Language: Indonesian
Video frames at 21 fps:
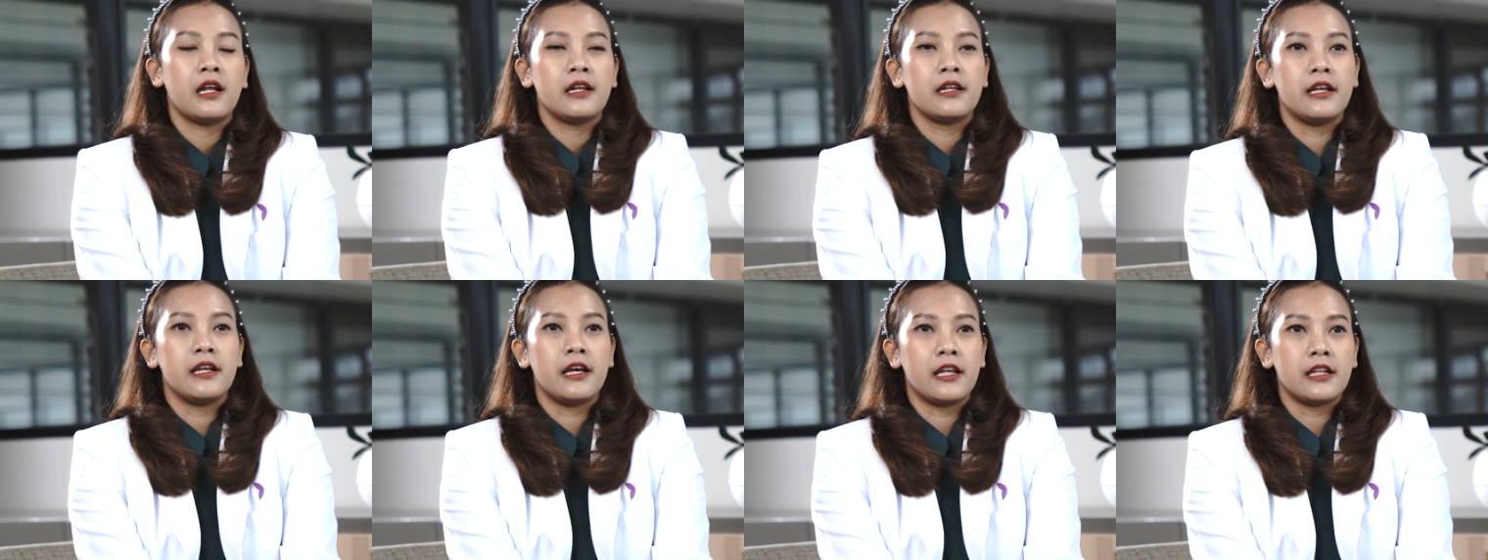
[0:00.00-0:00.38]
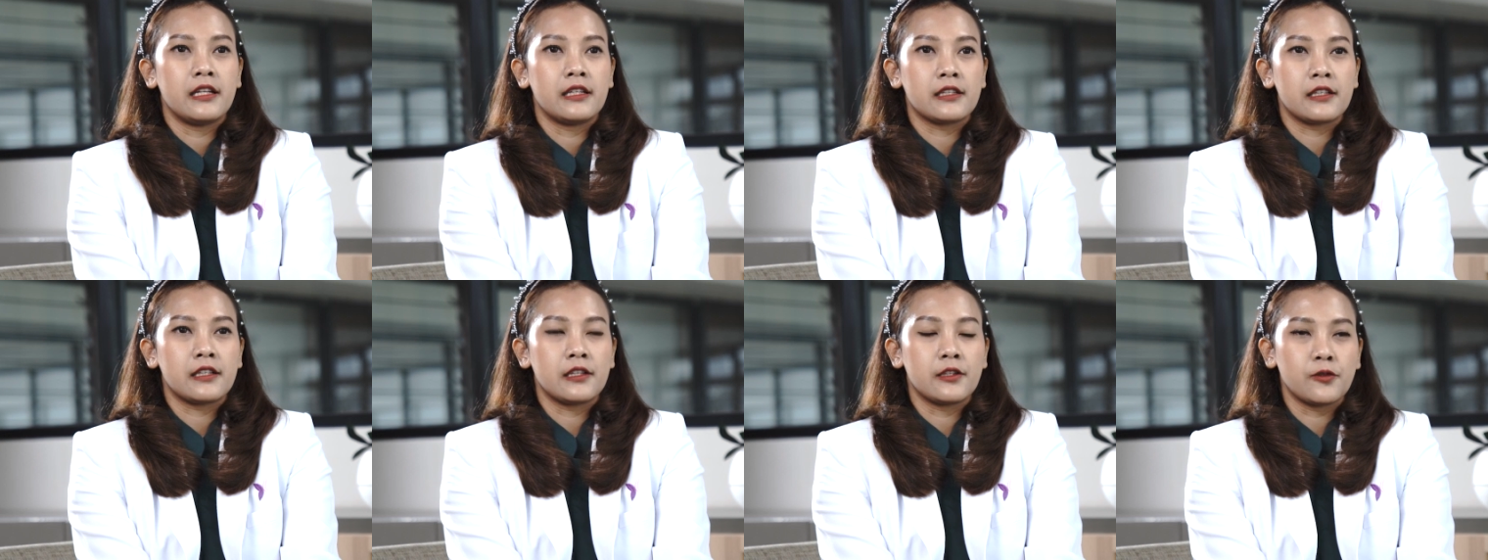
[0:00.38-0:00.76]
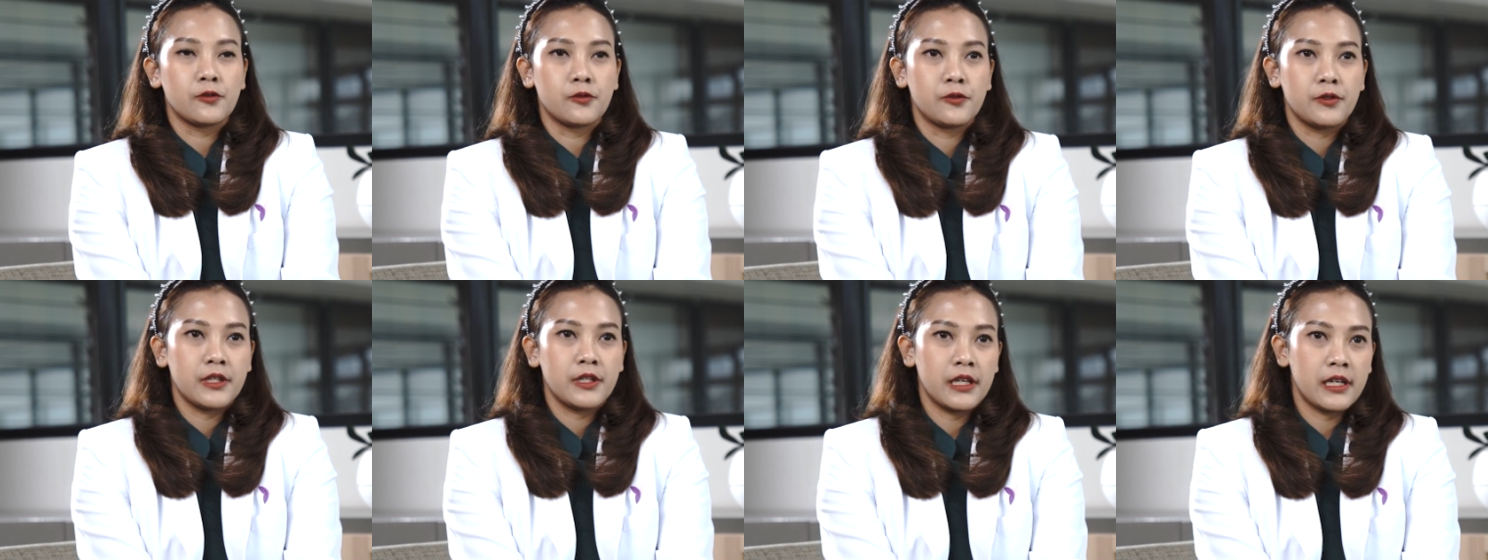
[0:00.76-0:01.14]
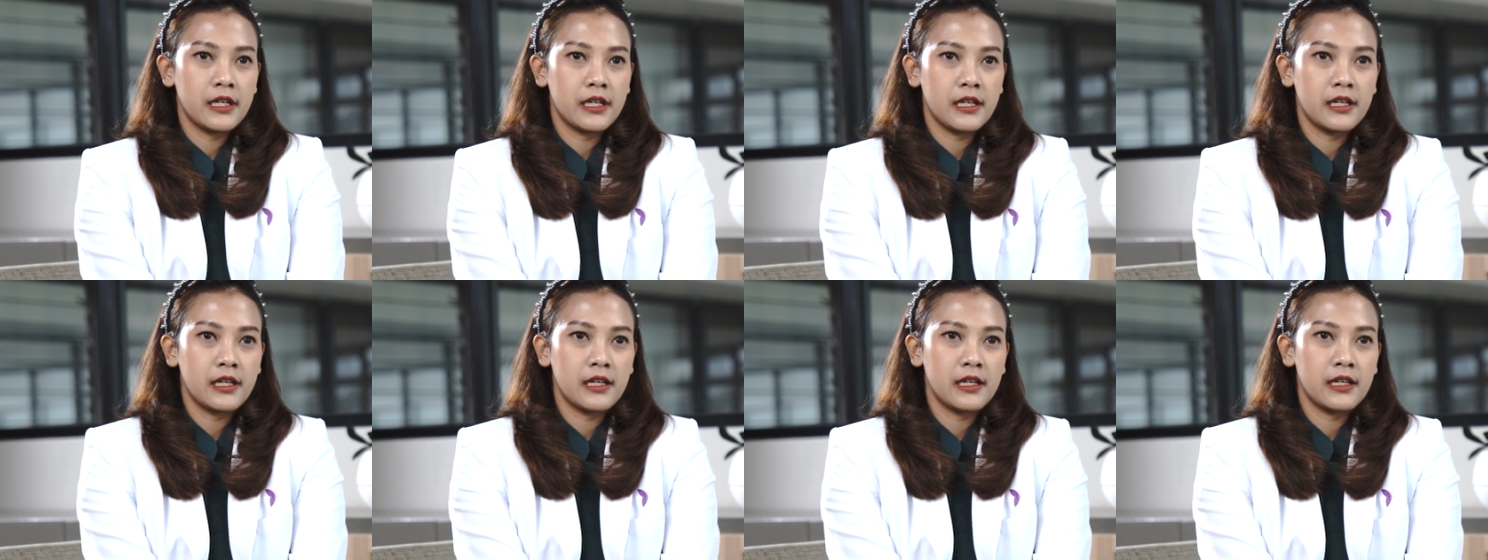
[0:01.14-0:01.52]
Dan
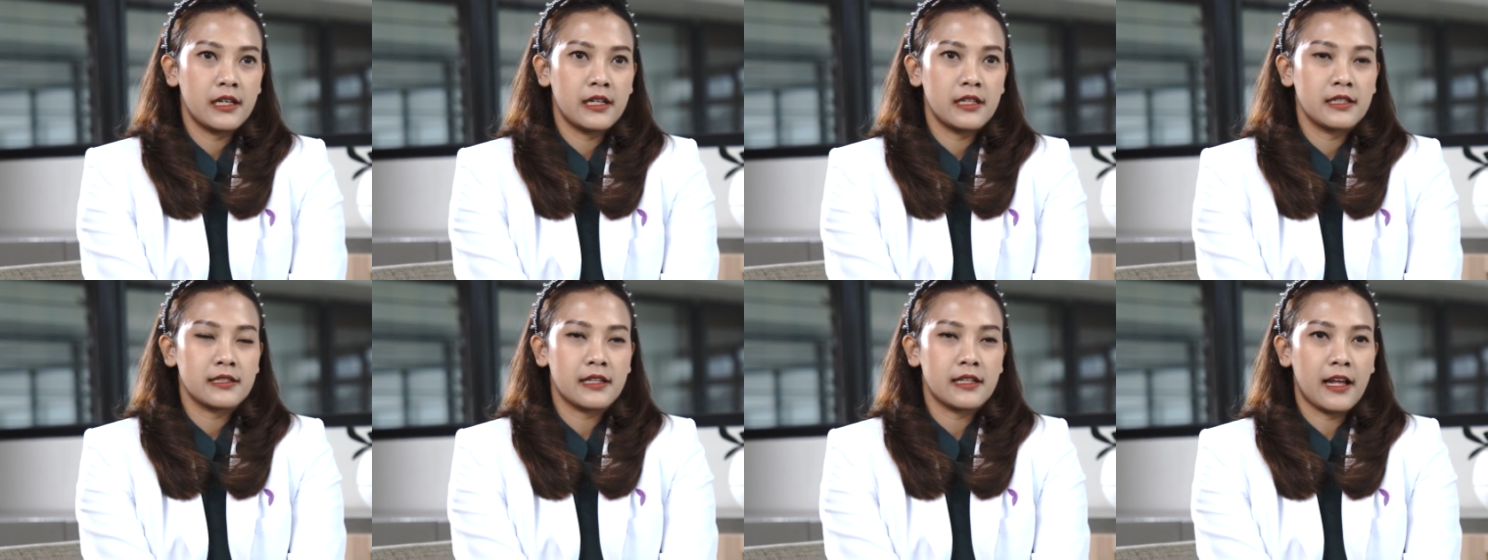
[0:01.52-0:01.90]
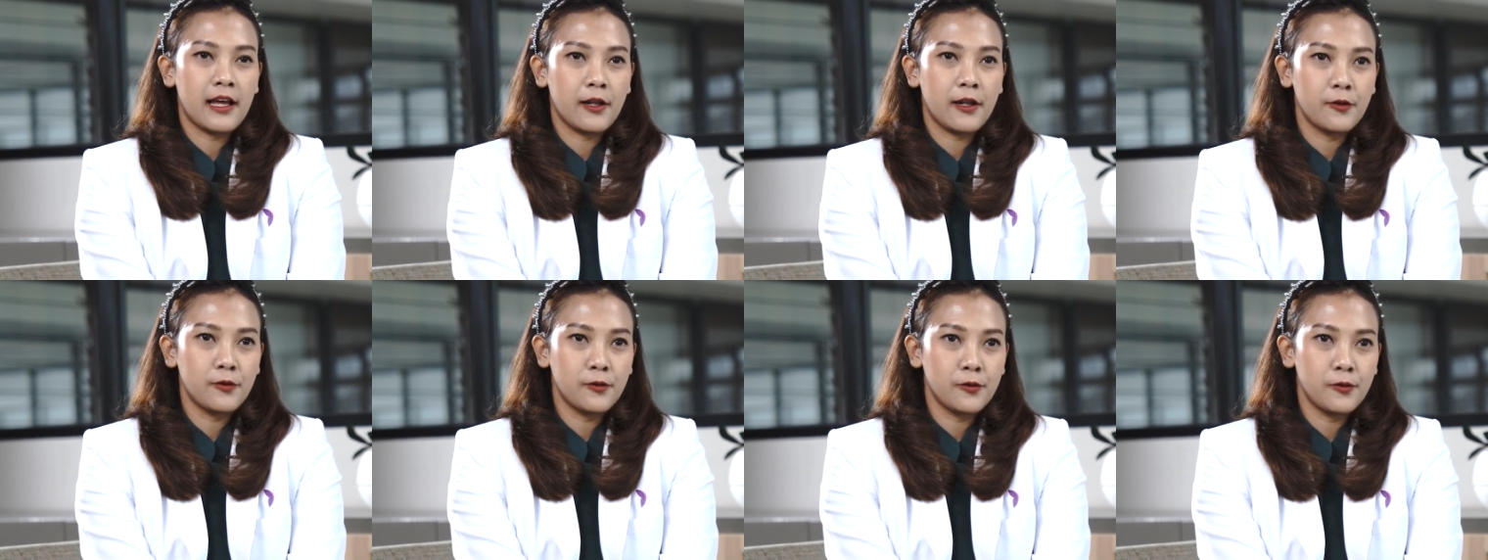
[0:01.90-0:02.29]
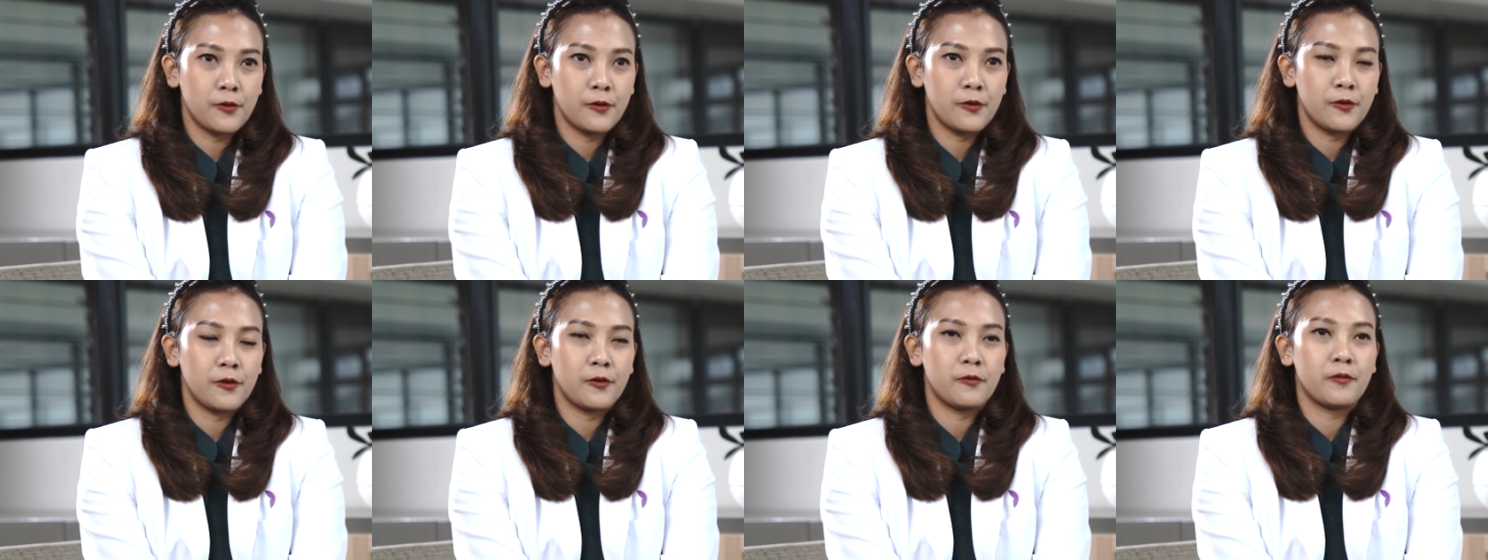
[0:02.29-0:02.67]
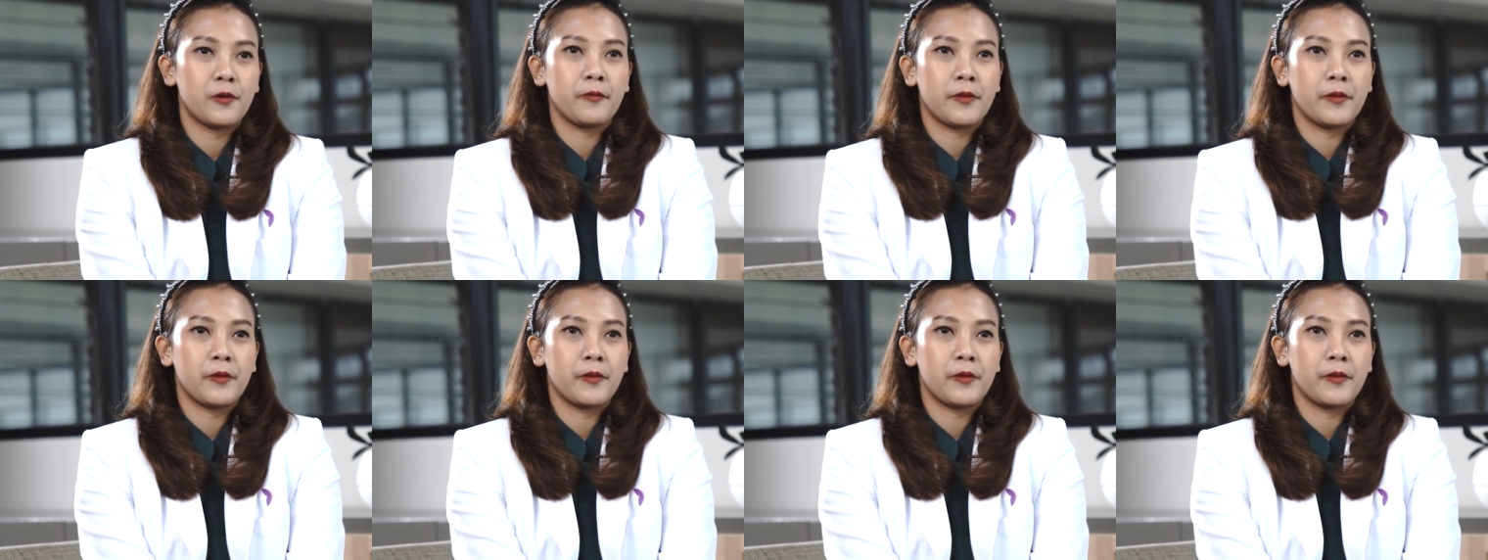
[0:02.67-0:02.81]
tentunya selalu